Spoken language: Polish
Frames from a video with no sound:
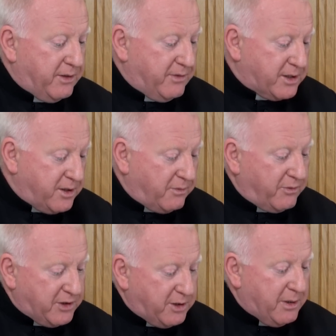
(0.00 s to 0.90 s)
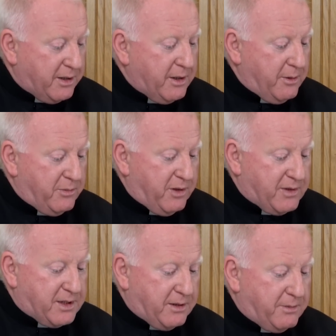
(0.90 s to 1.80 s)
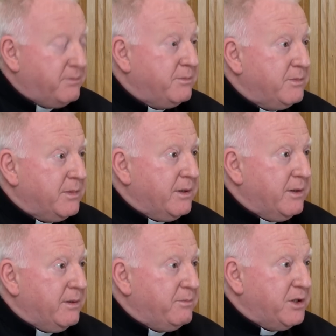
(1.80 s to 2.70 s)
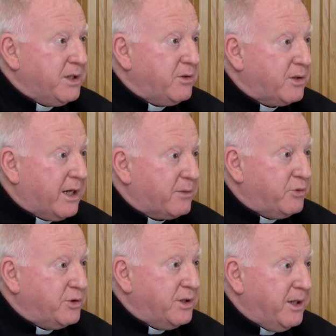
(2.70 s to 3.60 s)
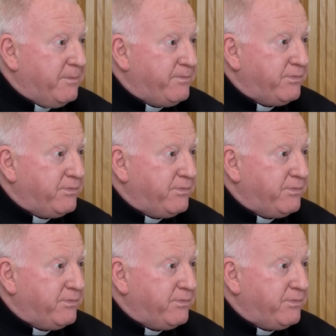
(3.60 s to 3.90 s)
więc znowu widzimy mniej więcej 50 lat później.